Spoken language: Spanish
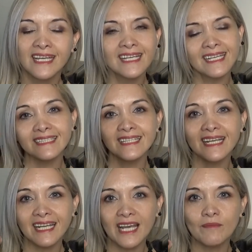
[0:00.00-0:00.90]
Que esa
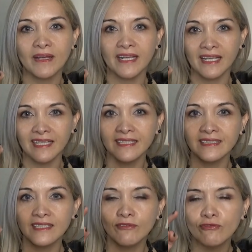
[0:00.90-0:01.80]
cámara, que
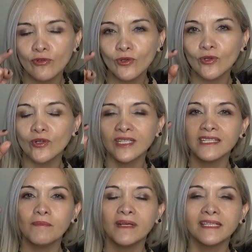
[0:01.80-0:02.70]
ese foco, que
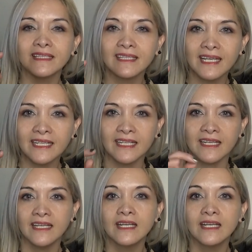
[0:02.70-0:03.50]
esa pantalla